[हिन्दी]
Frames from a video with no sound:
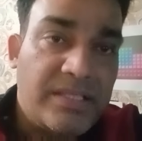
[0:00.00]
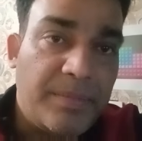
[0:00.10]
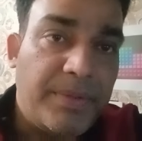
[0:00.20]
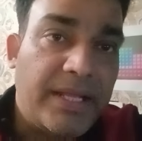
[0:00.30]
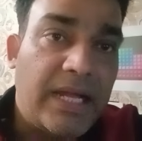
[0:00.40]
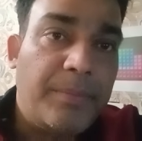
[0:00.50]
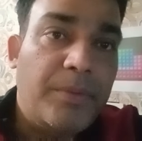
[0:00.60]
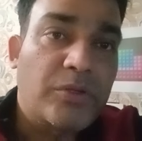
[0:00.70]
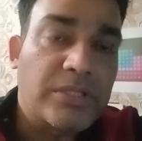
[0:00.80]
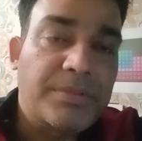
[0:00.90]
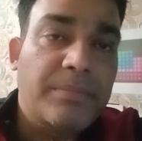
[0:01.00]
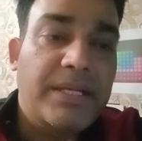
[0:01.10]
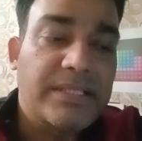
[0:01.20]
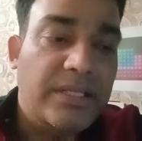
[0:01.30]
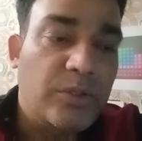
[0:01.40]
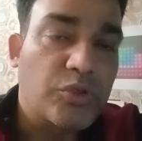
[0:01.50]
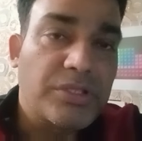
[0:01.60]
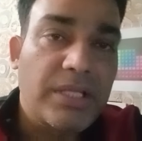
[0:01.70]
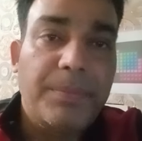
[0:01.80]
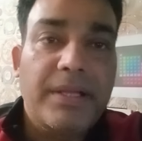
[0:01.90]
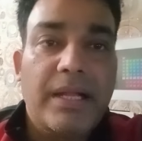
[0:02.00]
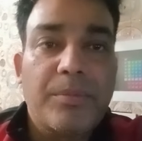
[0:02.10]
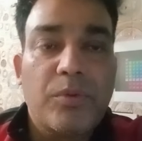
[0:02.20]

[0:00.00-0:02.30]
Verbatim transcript: सी पी ग्राम है और सबसे बेस्ट है दोस्तों सी पी ग्राम